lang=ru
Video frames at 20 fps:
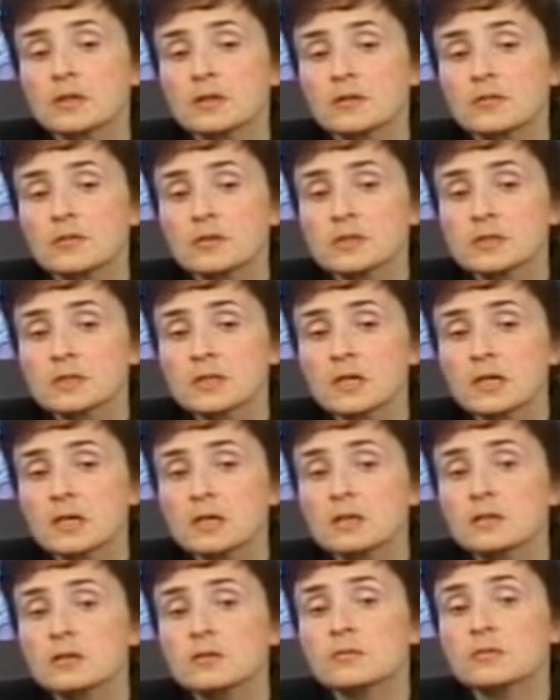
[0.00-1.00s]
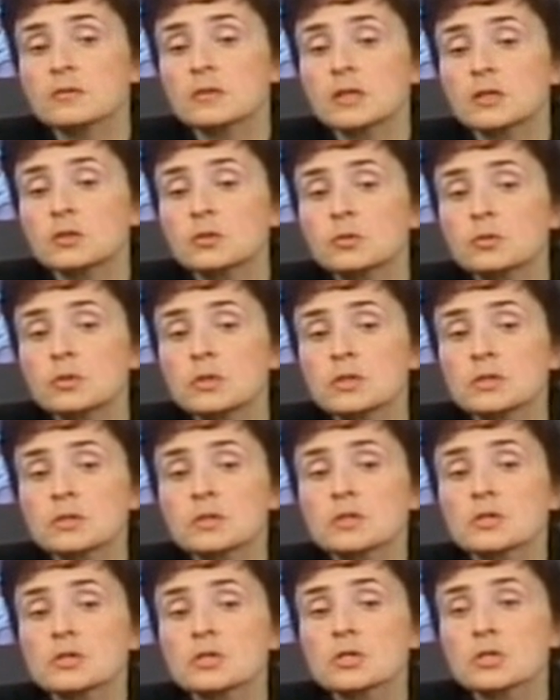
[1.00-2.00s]
Виски в ладонях
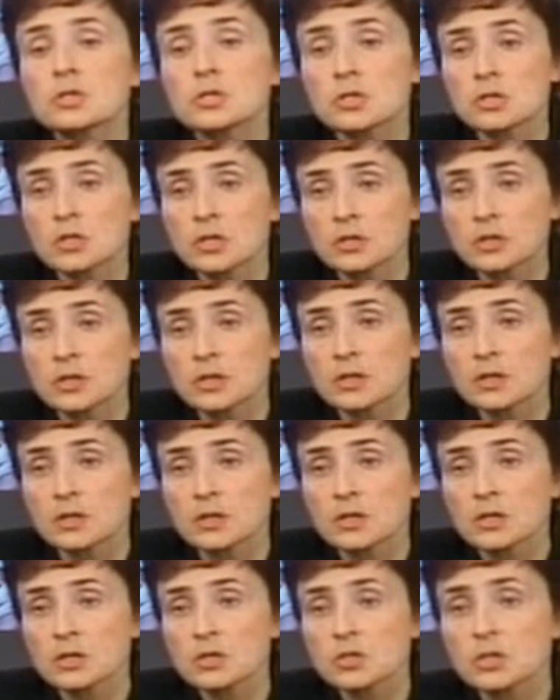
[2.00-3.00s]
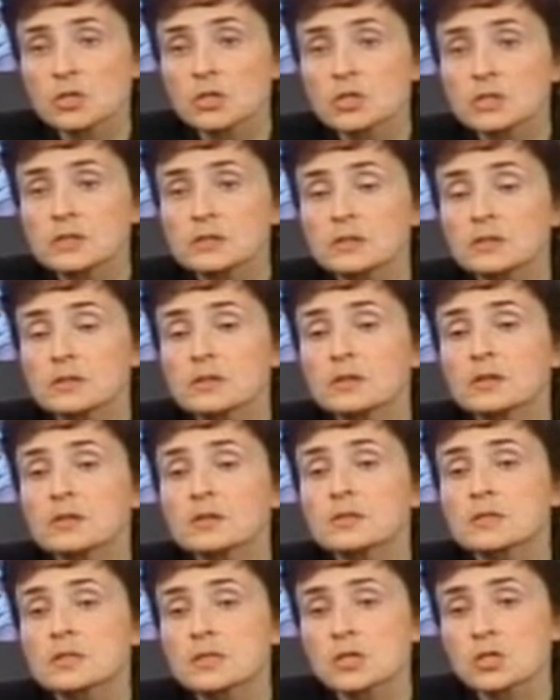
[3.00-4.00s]
сжаты, жизнь
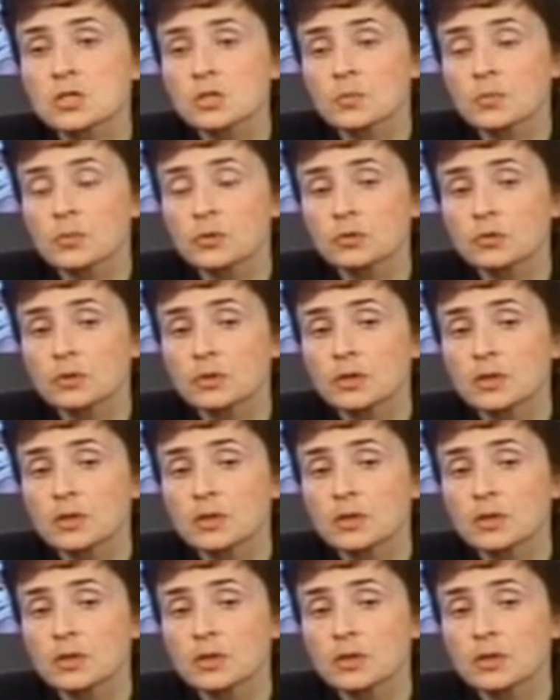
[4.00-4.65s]
разошмет.